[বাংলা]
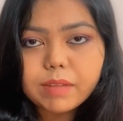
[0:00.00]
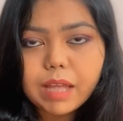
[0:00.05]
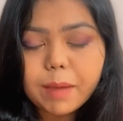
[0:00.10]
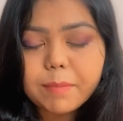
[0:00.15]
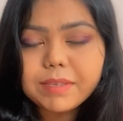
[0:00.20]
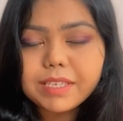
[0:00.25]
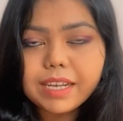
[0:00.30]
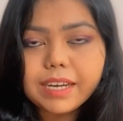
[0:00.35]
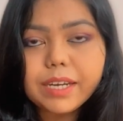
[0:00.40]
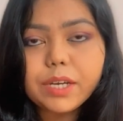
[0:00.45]

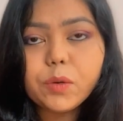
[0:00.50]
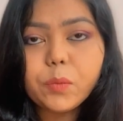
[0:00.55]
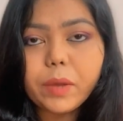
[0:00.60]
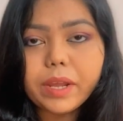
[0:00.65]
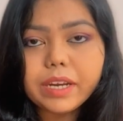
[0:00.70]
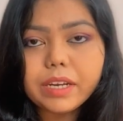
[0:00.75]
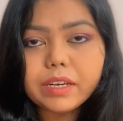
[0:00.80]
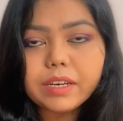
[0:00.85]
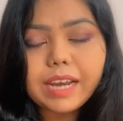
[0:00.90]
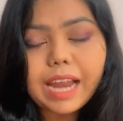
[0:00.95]
আমি জানি
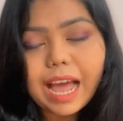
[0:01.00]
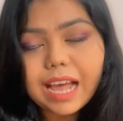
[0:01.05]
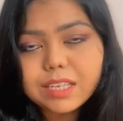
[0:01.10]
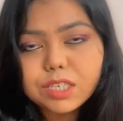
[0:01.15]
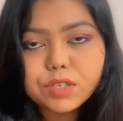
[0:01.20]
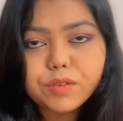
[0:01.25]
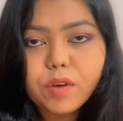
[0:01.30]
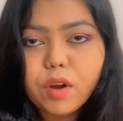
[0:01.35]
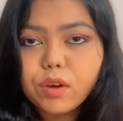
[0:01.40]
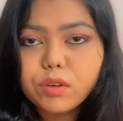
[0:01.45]
টোয়েন্টি
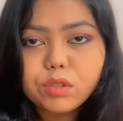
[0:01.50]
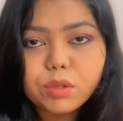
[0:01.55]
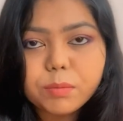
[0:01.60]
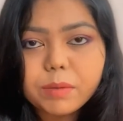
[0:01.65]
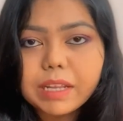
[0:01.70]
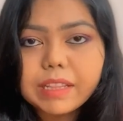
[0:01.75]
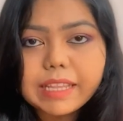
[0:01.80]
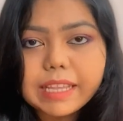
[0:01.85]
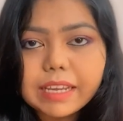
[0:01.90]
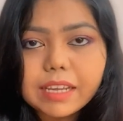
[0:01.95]
লাস্ট ব্লগ
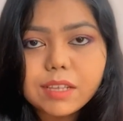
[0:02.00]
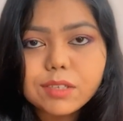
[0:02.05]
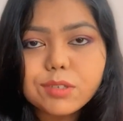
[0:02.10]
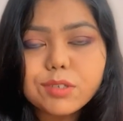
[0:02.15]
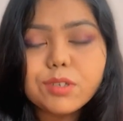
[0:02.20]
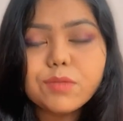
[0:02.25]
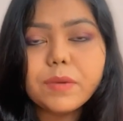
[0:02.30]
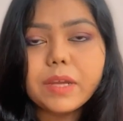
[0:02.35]
তোমরা দেখেছো